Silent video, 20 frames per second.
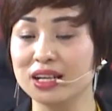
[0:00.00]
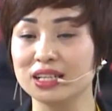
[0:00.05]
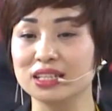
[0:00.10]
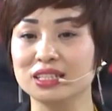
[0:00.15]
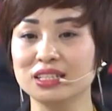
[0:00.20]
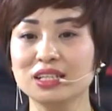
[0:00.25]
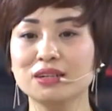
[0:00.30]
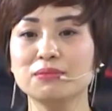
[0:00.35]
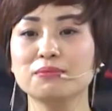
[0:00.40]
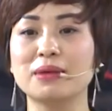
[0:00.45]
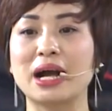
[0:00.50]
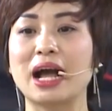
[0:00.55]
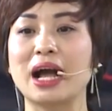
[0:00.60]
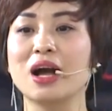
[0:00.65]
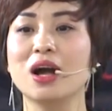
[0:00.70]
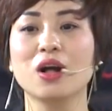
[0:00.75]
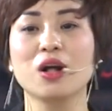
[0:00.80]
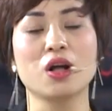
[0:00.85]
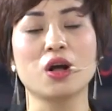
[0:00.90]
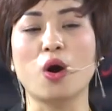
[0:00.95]
nhưng
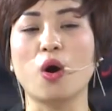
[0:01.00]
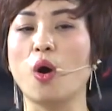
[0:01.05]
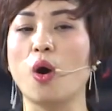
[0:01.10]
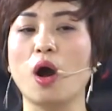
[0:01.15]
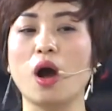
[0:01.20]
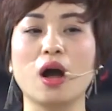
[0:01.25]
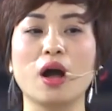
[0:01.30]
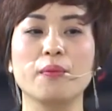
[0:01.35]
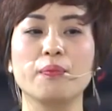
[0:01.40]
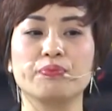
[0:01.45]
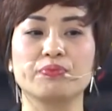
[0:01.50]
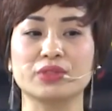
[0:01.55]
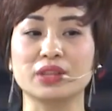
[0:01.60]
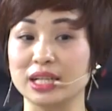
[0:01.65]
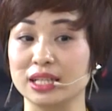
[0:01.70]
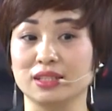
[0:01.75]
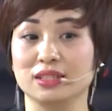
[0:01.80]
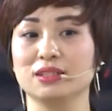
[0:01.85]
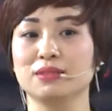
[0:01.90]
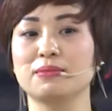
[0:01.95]
mà họ
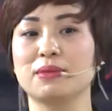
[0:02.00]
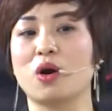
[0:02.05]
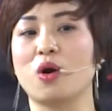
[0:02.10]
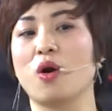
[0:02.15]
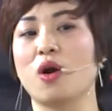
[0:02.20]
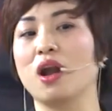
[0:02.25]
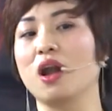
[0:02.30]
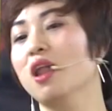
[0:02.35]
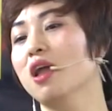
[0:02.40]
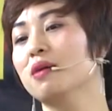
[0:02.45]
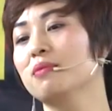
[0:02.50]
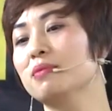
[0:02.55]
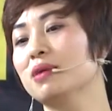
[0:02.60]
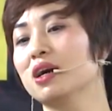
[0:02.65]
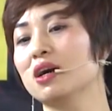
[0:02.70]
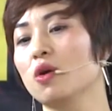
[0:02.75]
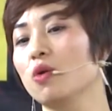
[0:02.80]
tỉnh nhưng mà họ lơ mơ